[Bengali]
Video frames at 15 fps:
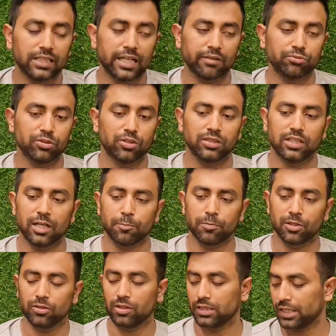যে ক্যাপশনের যে
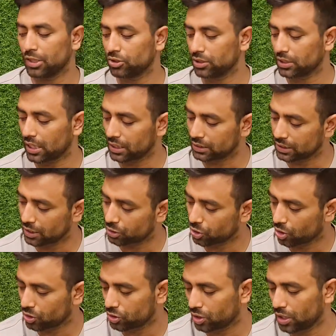নাম্বারগুলো দেওয়া আছে তাছাড়া
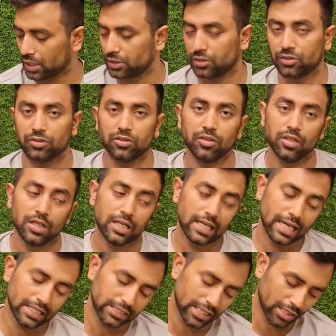সরাসরি আসলে কিন্তু
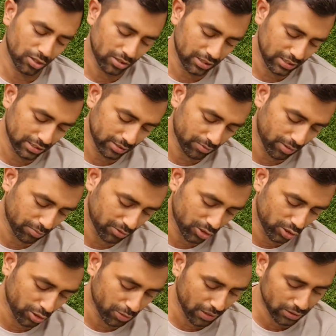এসে এগুলো নিয়ে নিতে পারবেন
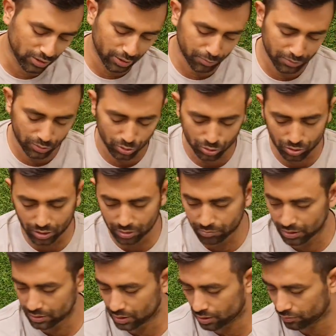তো সবাই ভালো থাকবেন সুস্থ
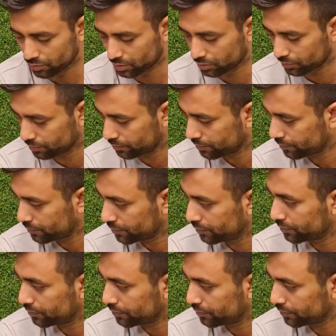থাকবেন আসসালামু আলাইকুম